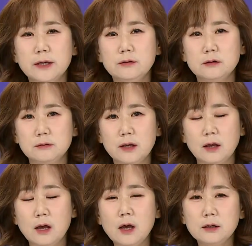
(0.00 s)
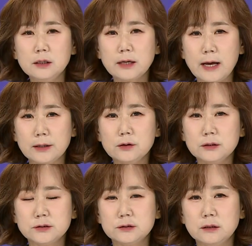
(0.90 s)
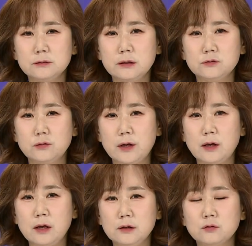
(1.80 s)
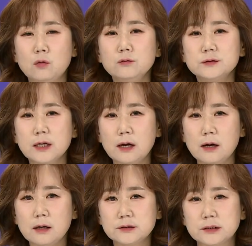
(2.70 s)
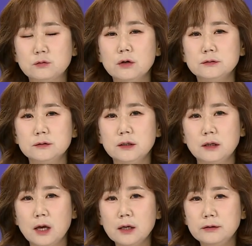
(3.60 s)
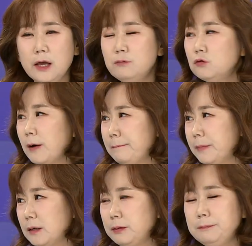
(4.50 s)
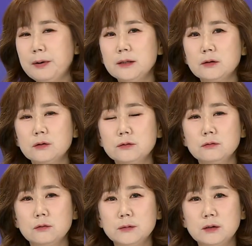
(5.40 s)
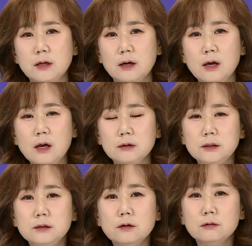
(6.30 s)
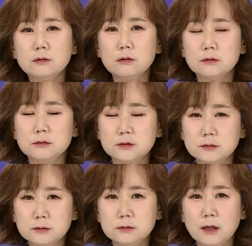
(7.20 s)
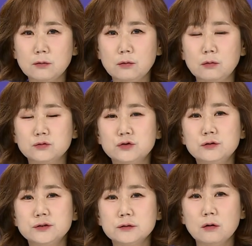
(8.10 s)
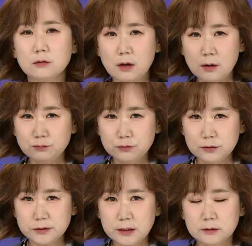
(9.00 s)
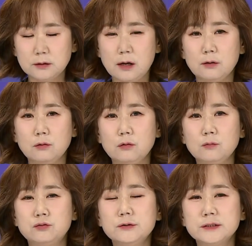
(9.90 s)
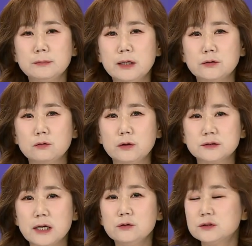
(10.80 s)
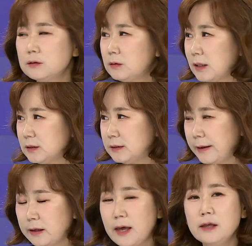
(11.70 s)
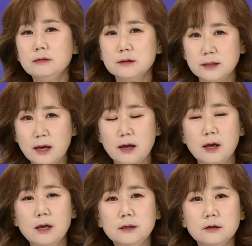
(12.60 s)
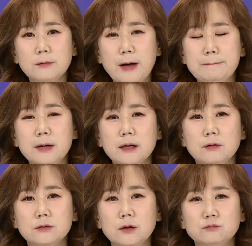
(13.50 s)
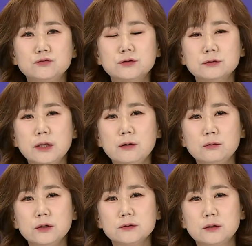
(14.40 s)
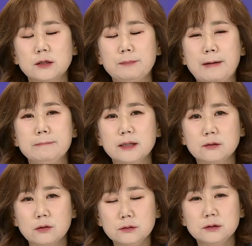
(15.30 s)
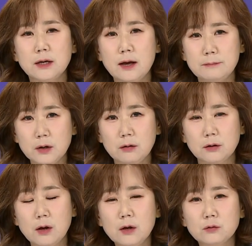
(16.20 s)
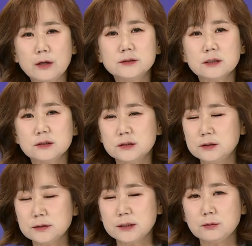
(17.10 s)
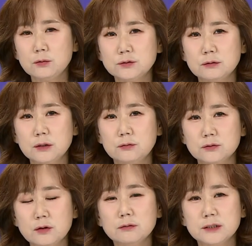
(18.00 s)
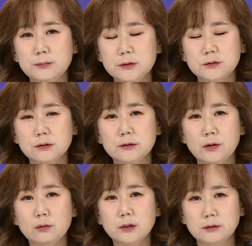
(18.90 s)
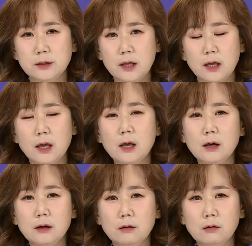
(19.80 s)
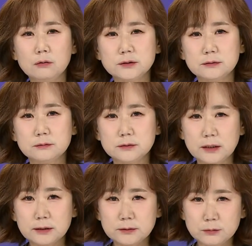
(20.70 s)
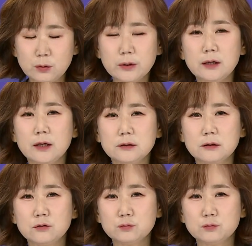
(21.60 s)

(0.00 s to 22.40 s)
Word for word: 했는데 이 강연이 진행된 후에 이 공사 직원들이 내부 반발, 비판이 컸던 겁니다. 이런 거를 들으라고 출석 부를 체크하고 불참할 경우에 사유사까지 내게 했느냐 네. 이렇게 반발한 건데 무슨 내용이어서 이렇게 반발이 컸느냐 그러니까요. 하면 굉장히 시대착오적이고 성차별적인 내용인데 어, 제가 참 소개해드리기도